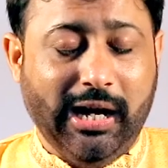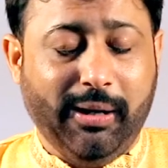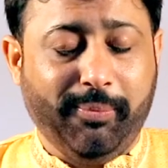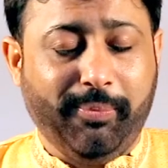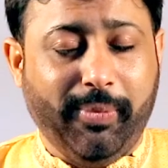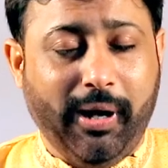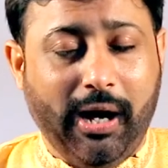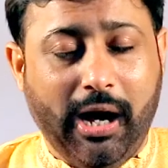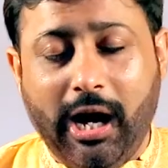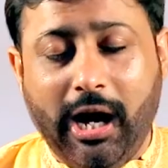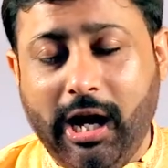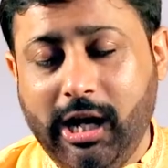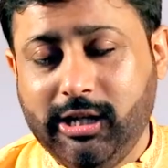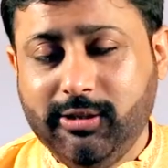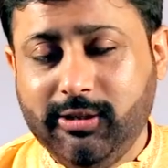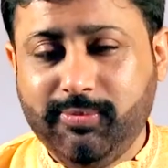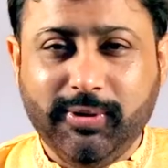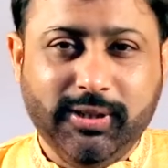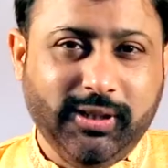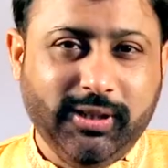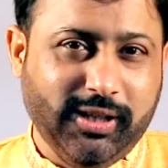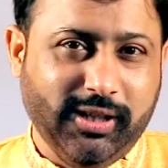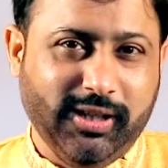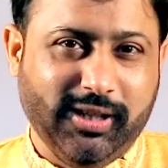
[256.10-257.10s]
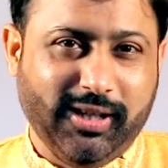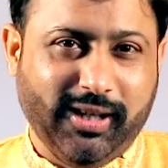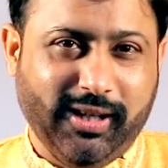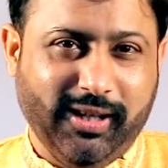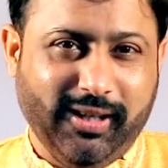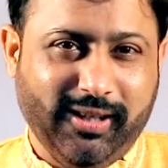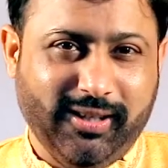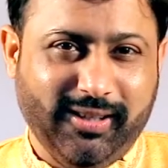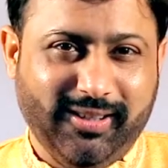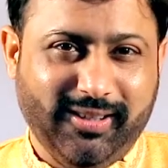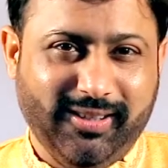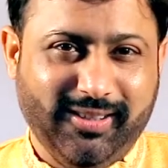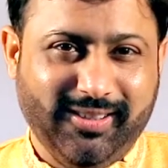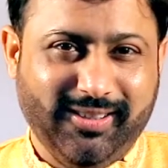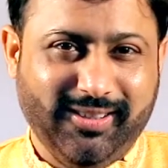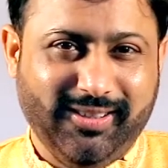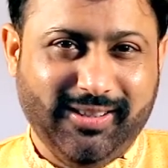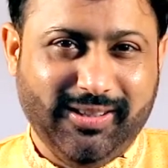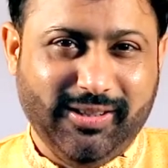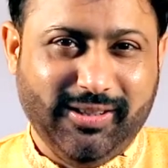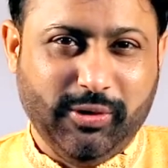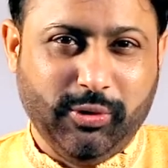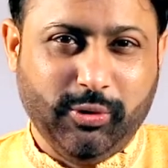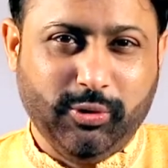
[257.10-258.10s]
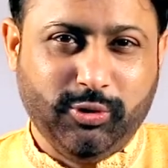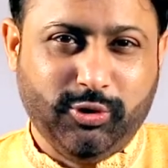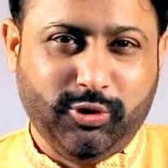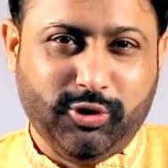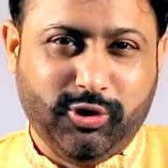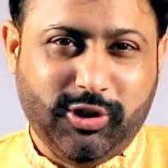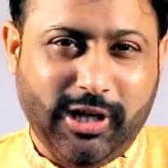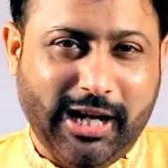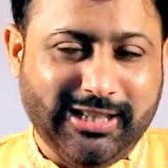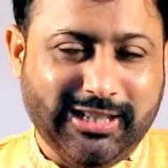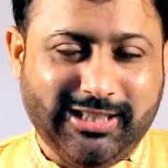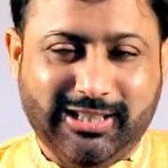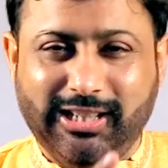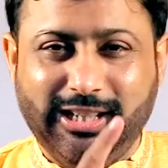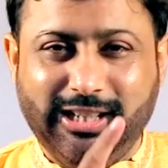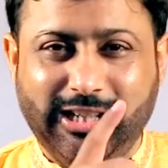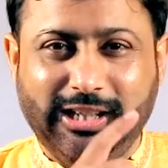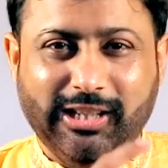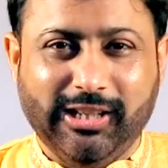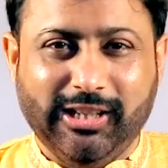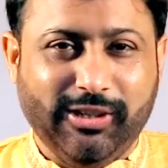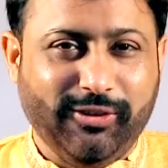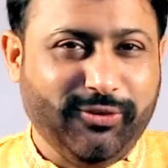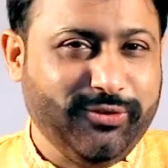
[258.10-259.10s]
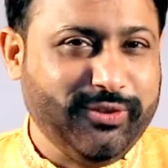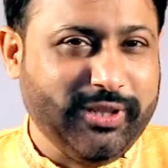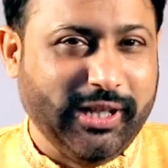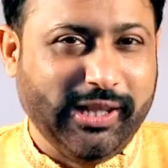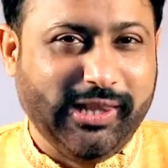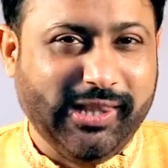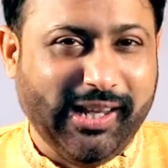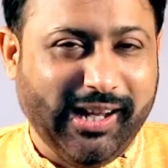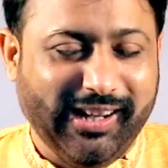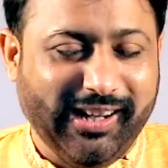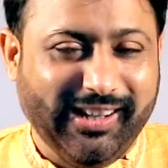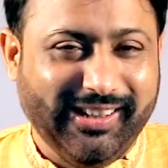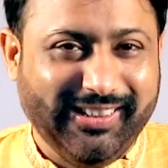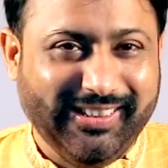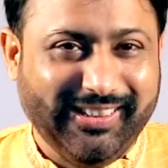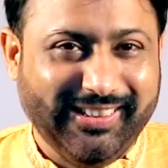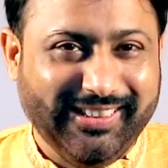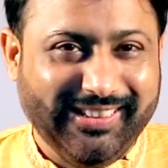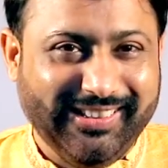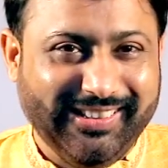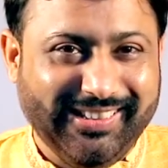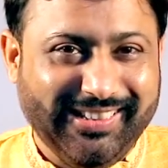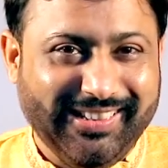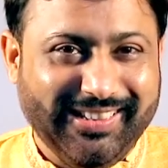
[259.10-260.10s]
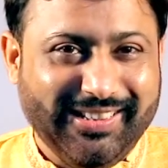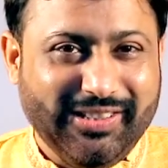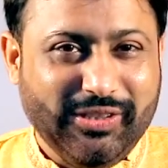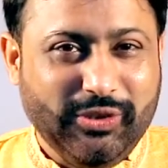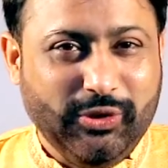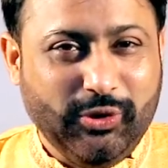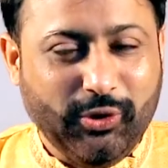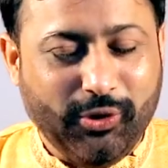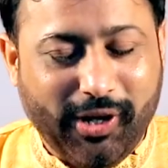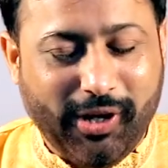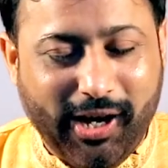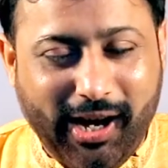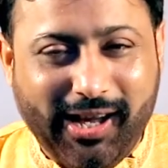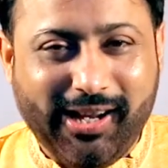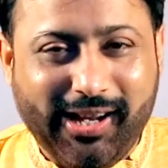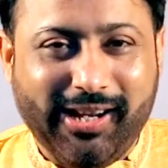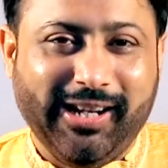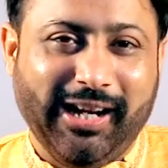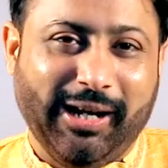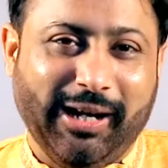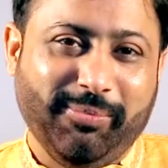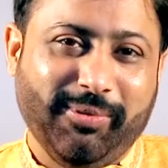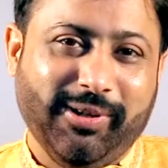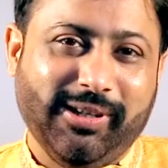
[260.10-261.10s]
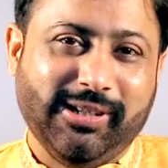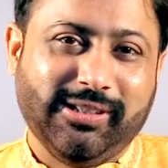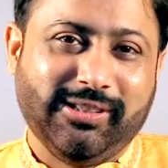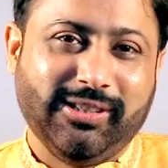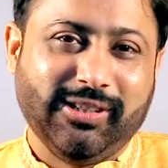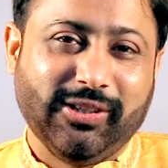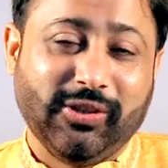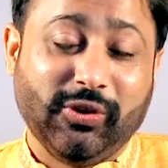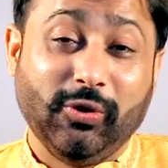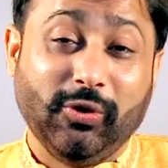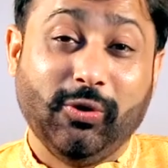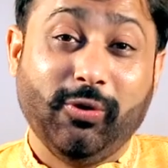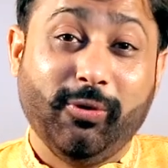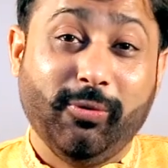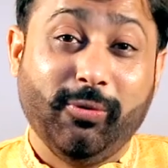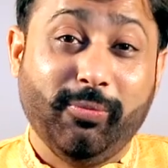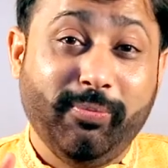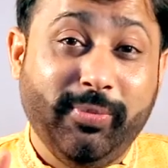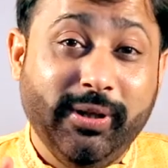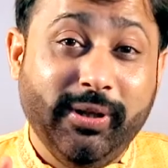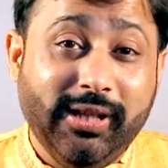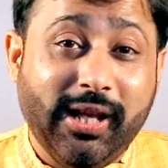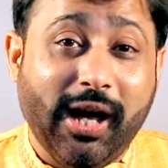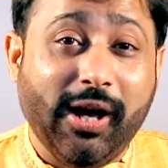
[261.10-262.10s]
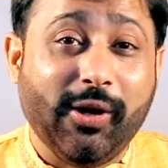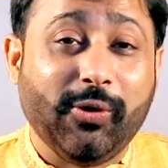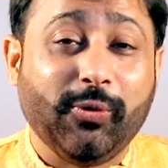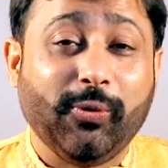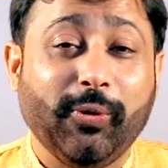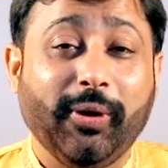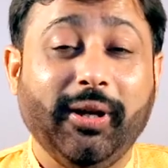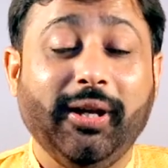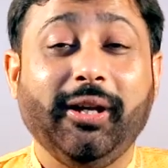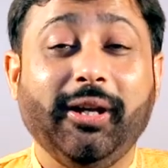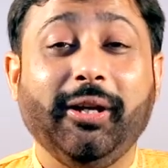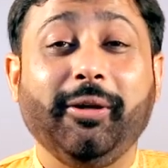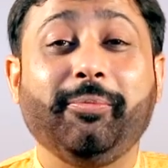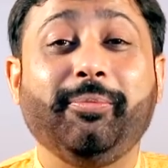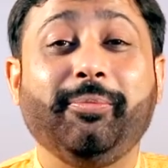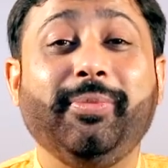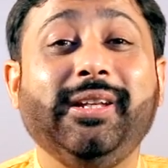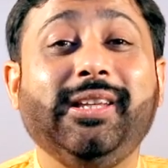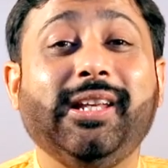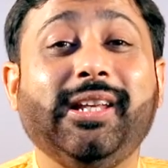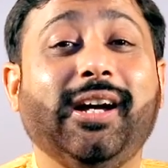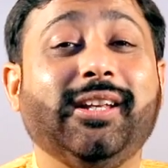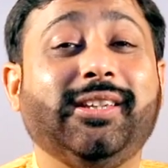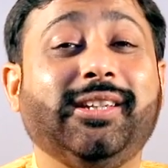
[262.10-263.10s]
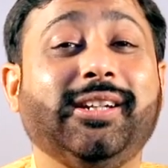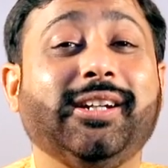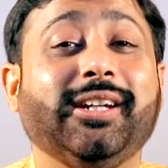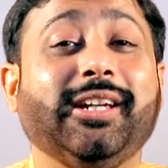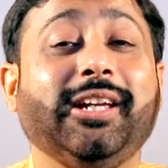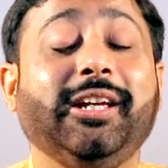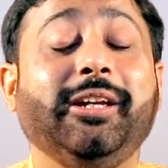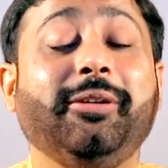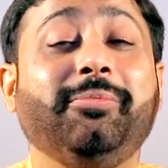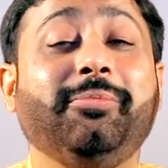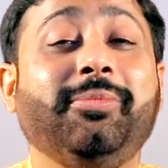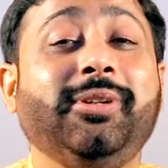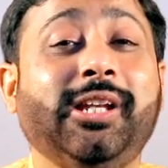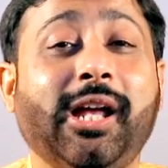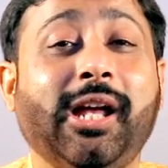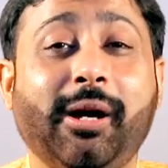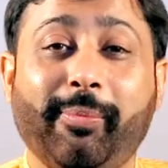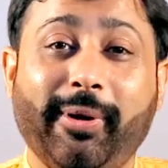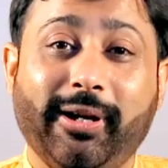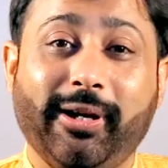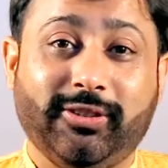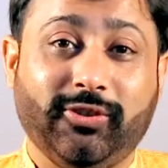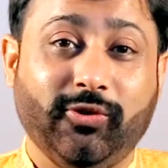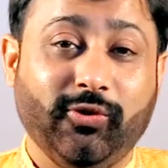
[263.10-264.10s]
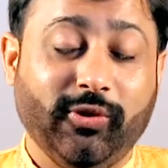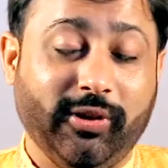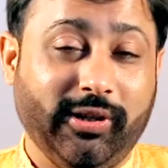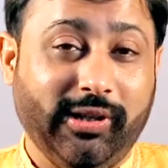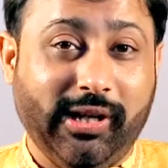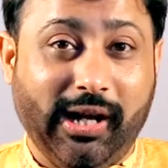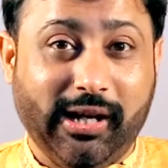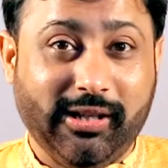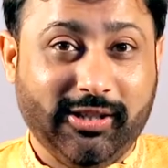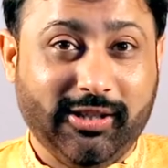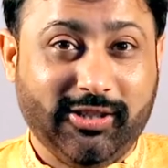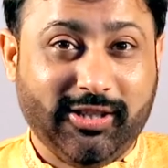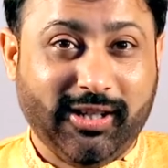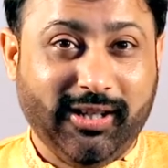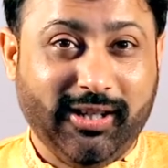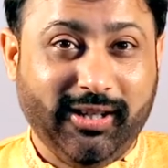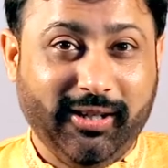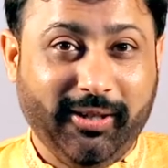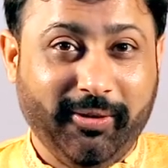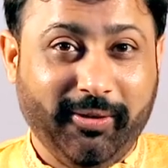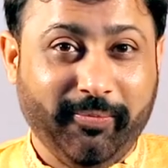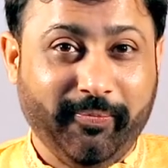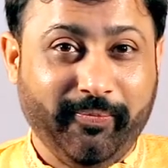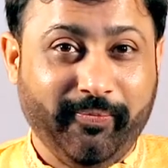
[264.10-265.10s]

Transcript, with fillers: आप आंख बंद करके उस रास्ते की तरफ चलना जो कार्य आप कर सकते हो बिना रुके बिना थके बिना पैसों के लालच के